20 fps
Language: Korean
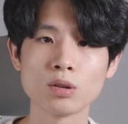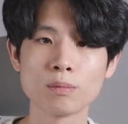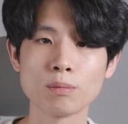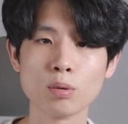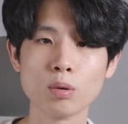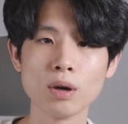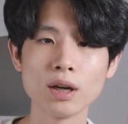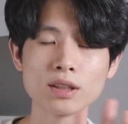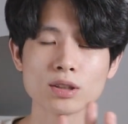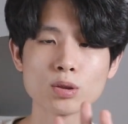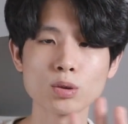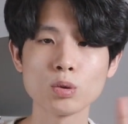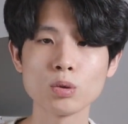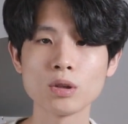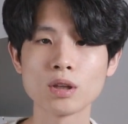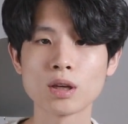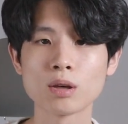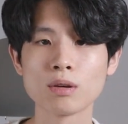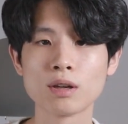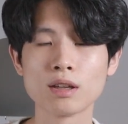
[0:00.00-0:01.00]
이걸 보안
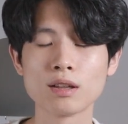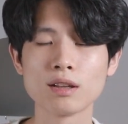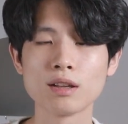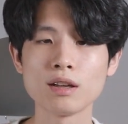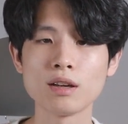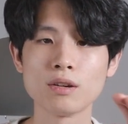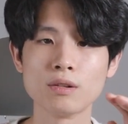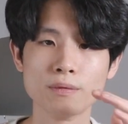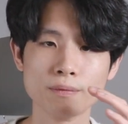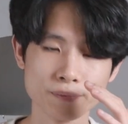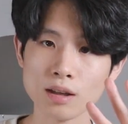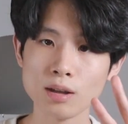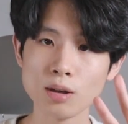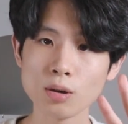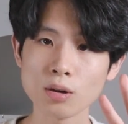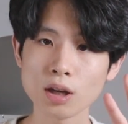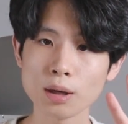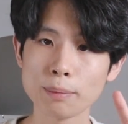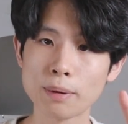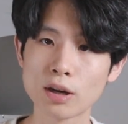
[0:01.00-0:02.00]
적용이라고 하는데요.
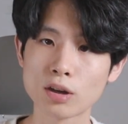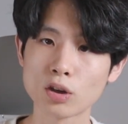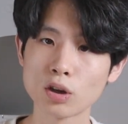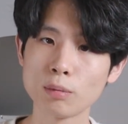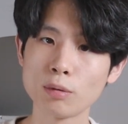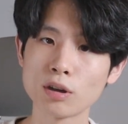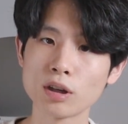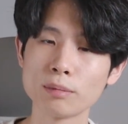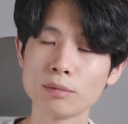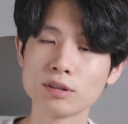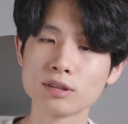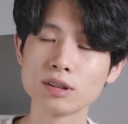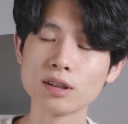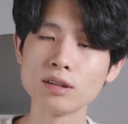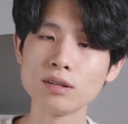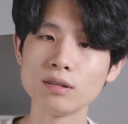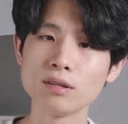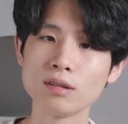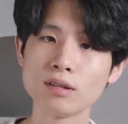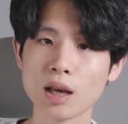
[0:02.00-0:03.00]
이렇게
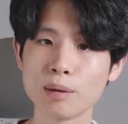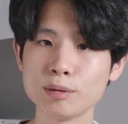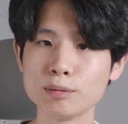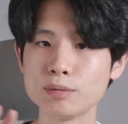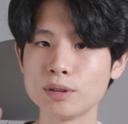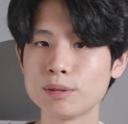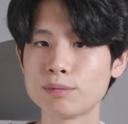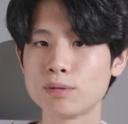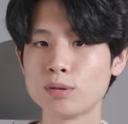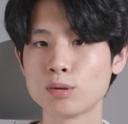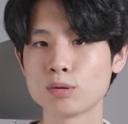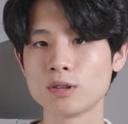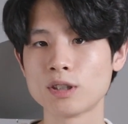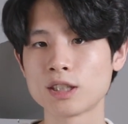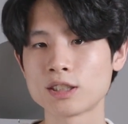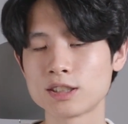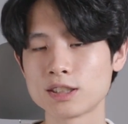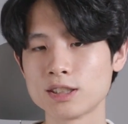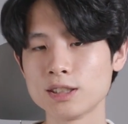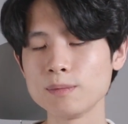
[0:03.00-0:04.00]
바뀌어버리면서 대부분의
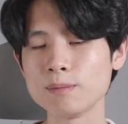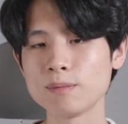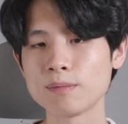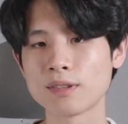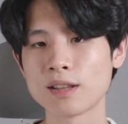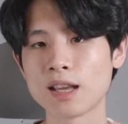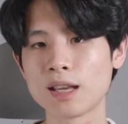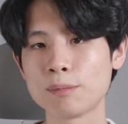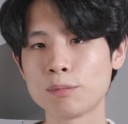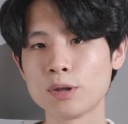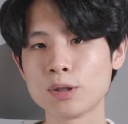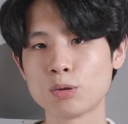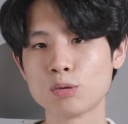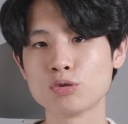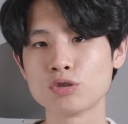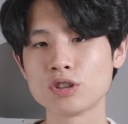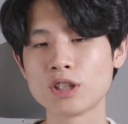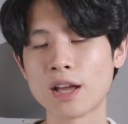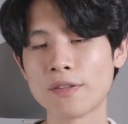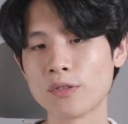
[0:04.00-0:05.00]
블로그가 지금 네이버에
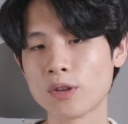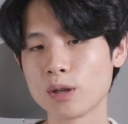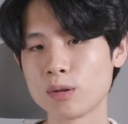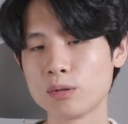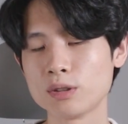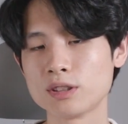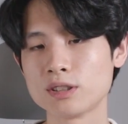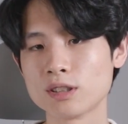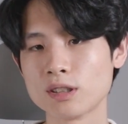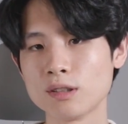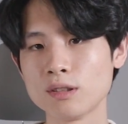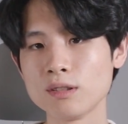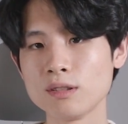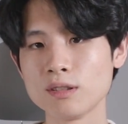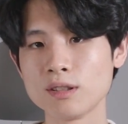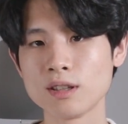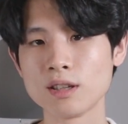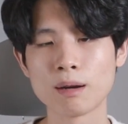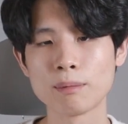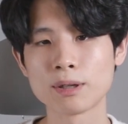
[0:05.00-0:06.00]
노출이 안 되고 있죠.
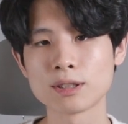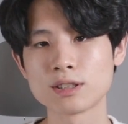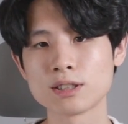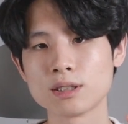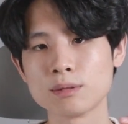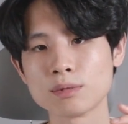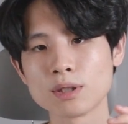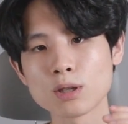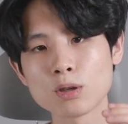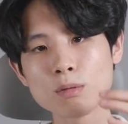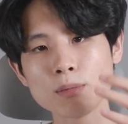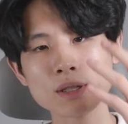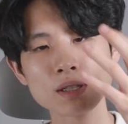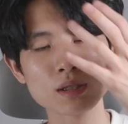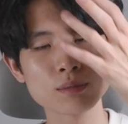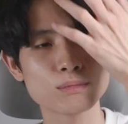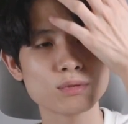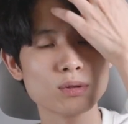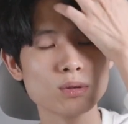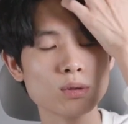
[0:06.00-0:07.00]
아마 지금 새로
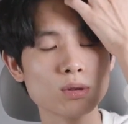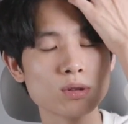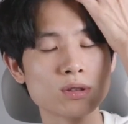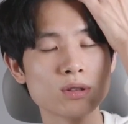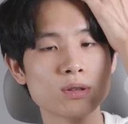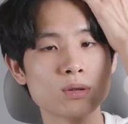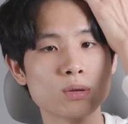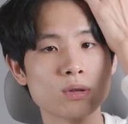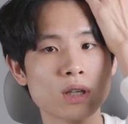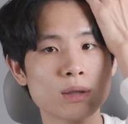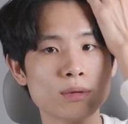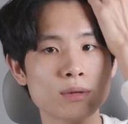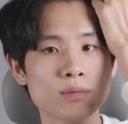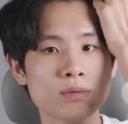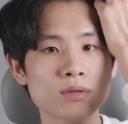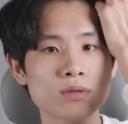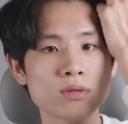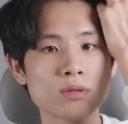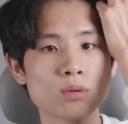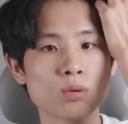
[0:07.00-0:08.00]
만든 블로그들도 대부분
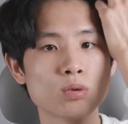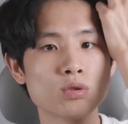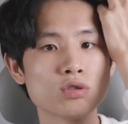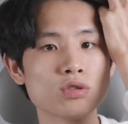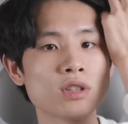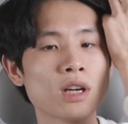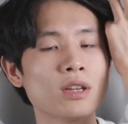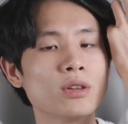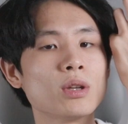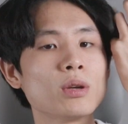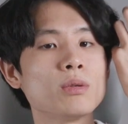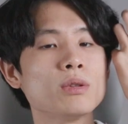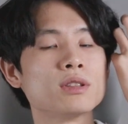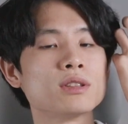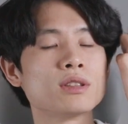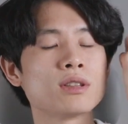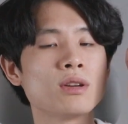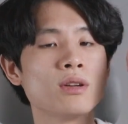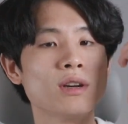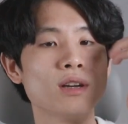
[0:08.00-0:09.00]
노출이 안 되고
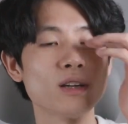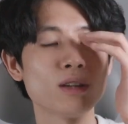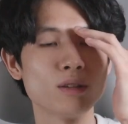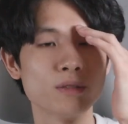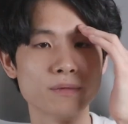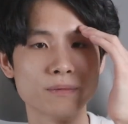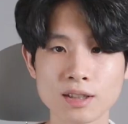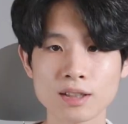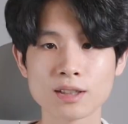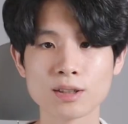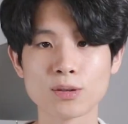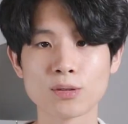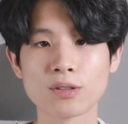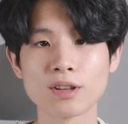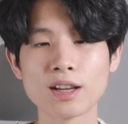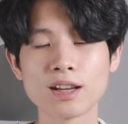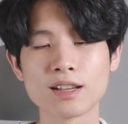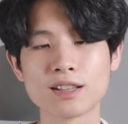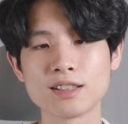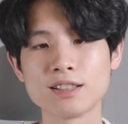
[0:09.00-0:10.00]
있을 거예요.
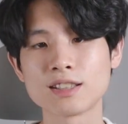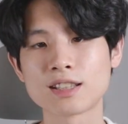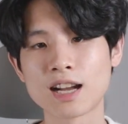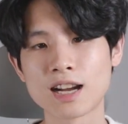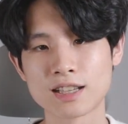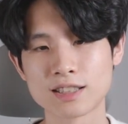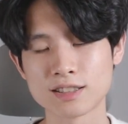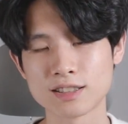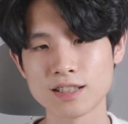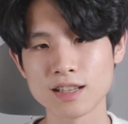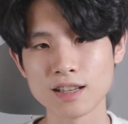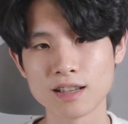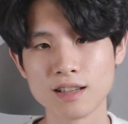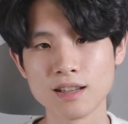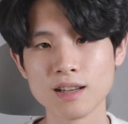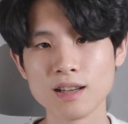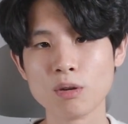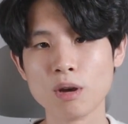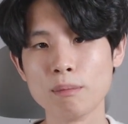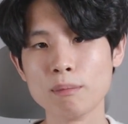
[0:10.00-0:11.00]
그런데 그
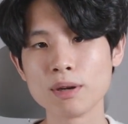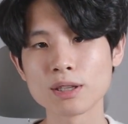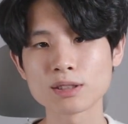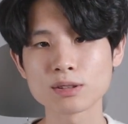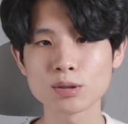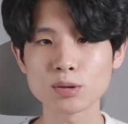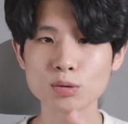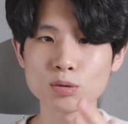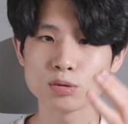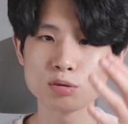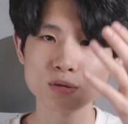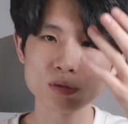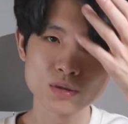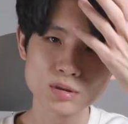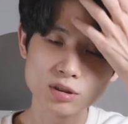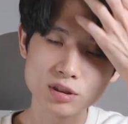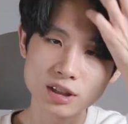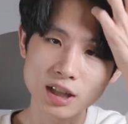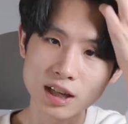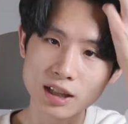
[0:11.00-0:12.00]
당시에 이 웹마스터
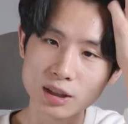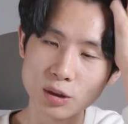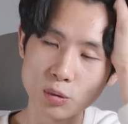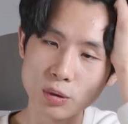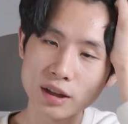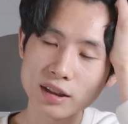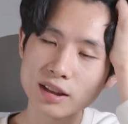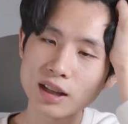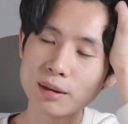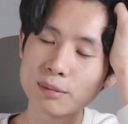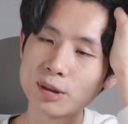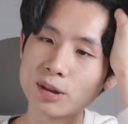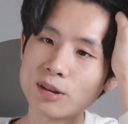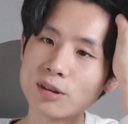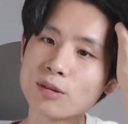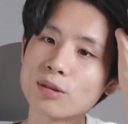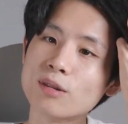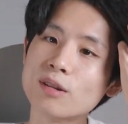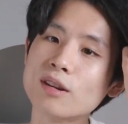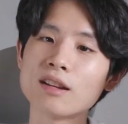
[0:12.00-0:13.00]
도구를 잘
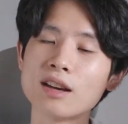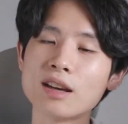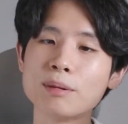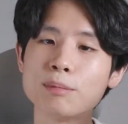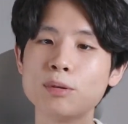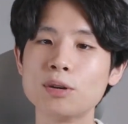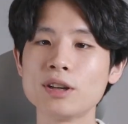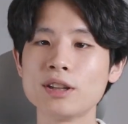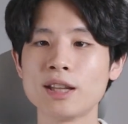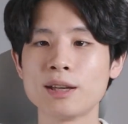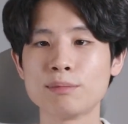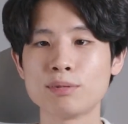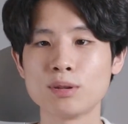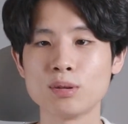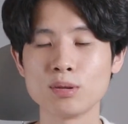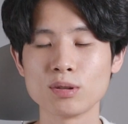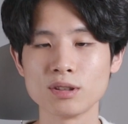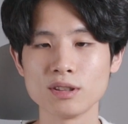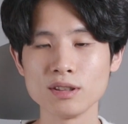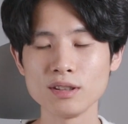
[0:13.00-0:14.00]
이용했다면 네이버에 내
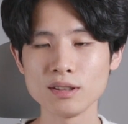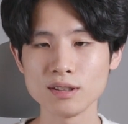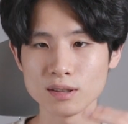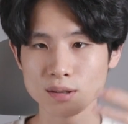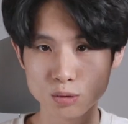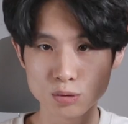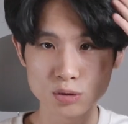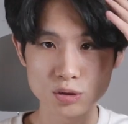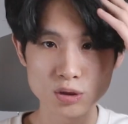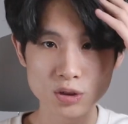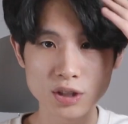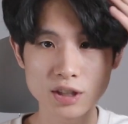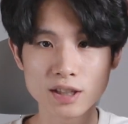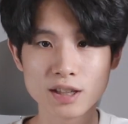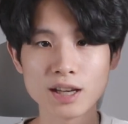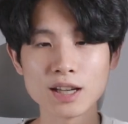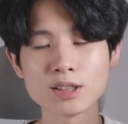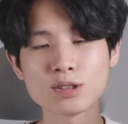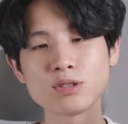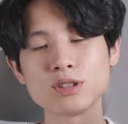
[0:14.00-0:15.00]
블로그를
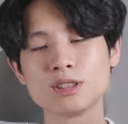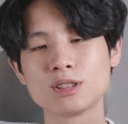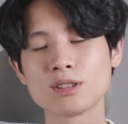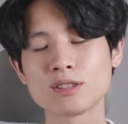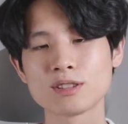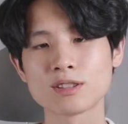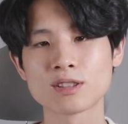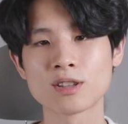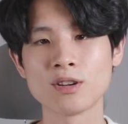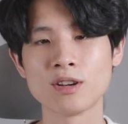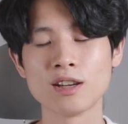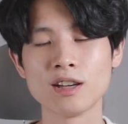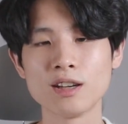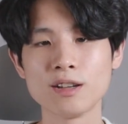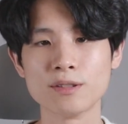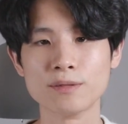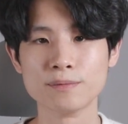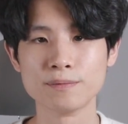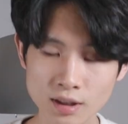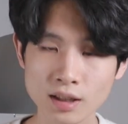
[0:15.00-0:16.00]
노출되게 할 수 있었을
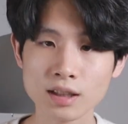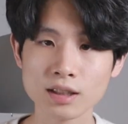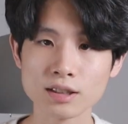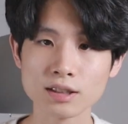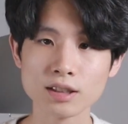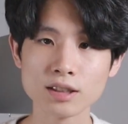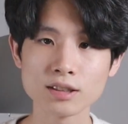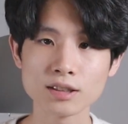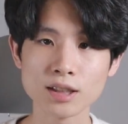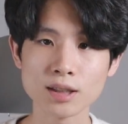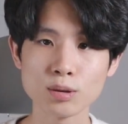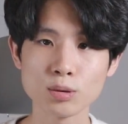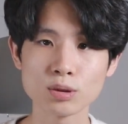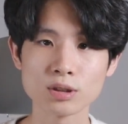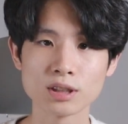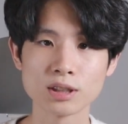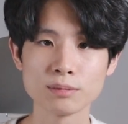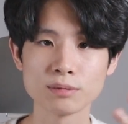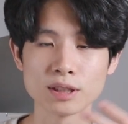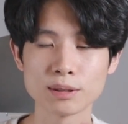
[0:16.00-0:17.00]
거예요. 실제로
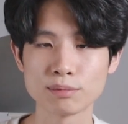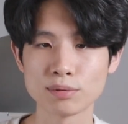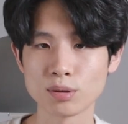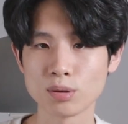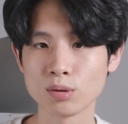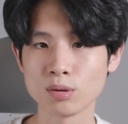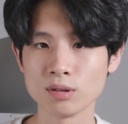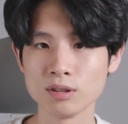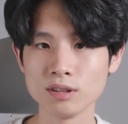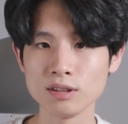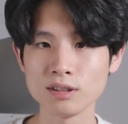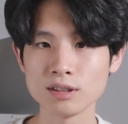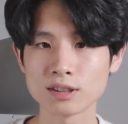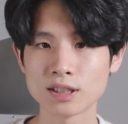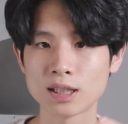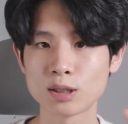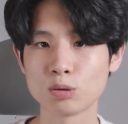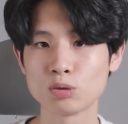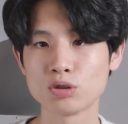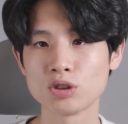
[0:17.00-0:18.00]
지금 제 블로그는
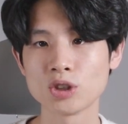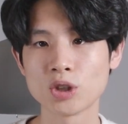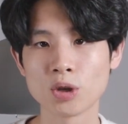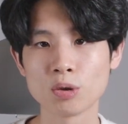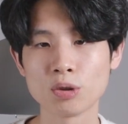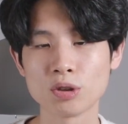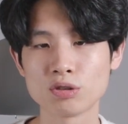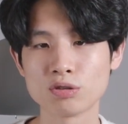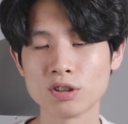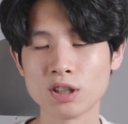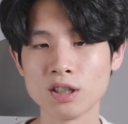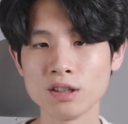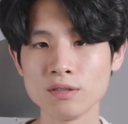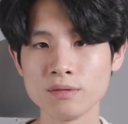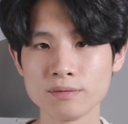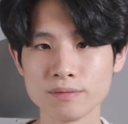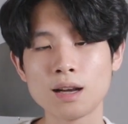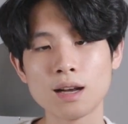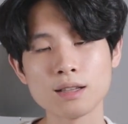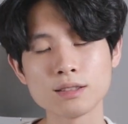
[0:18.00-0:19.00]
잘 노출이 되고
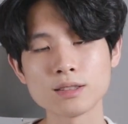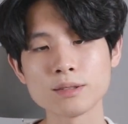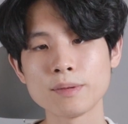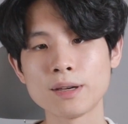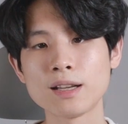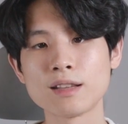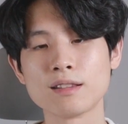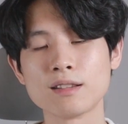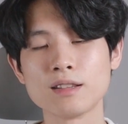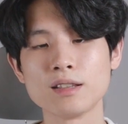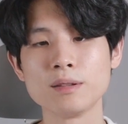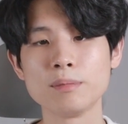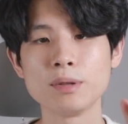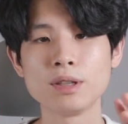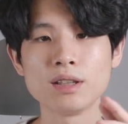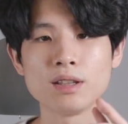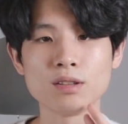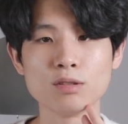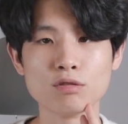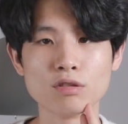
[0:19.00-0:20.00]
있고요. 하지만
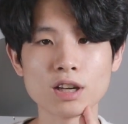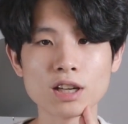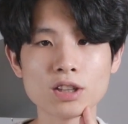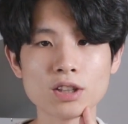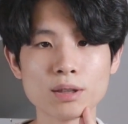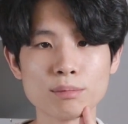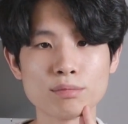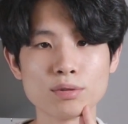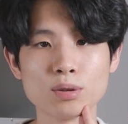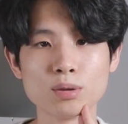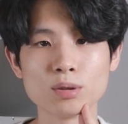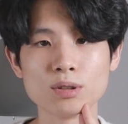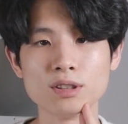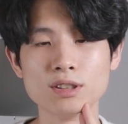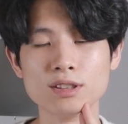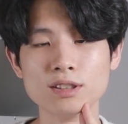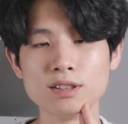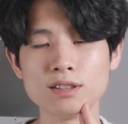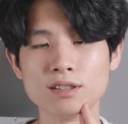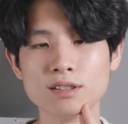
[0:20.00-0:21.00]
이미 누락이 된
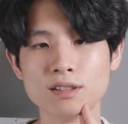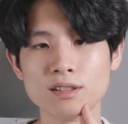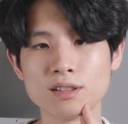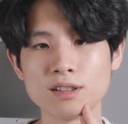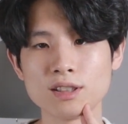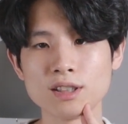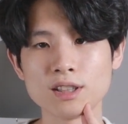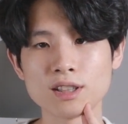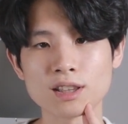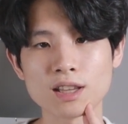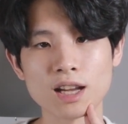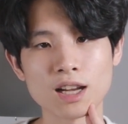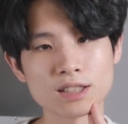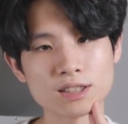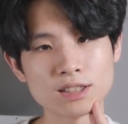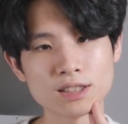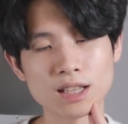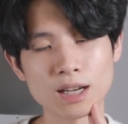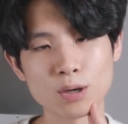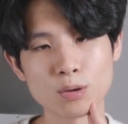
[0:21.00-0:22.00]
블로그는
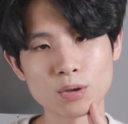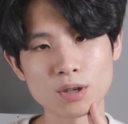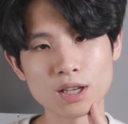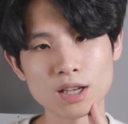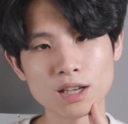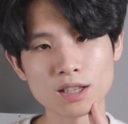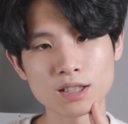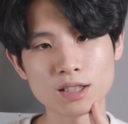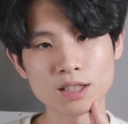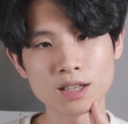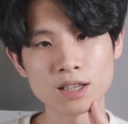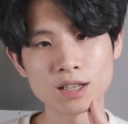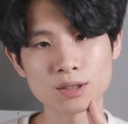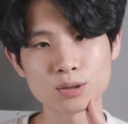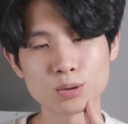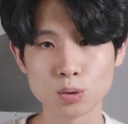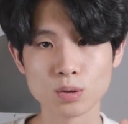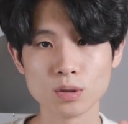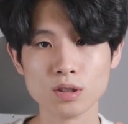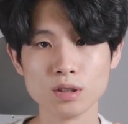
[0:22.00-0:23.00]
다시 나오게 하기가
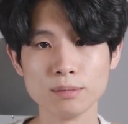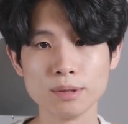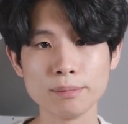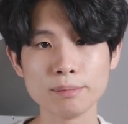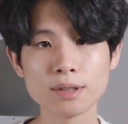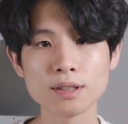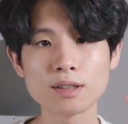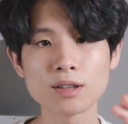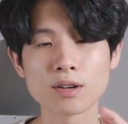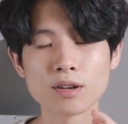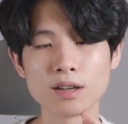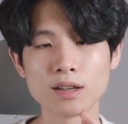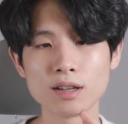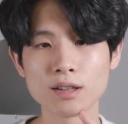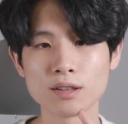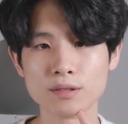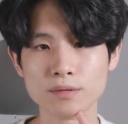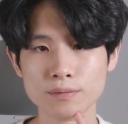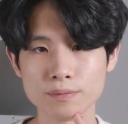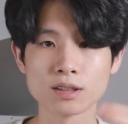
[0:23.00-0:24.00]
조금 힘들
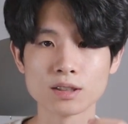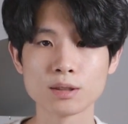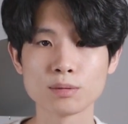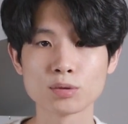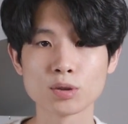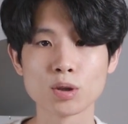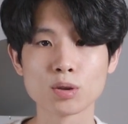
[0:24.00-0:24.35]
거예요. 지금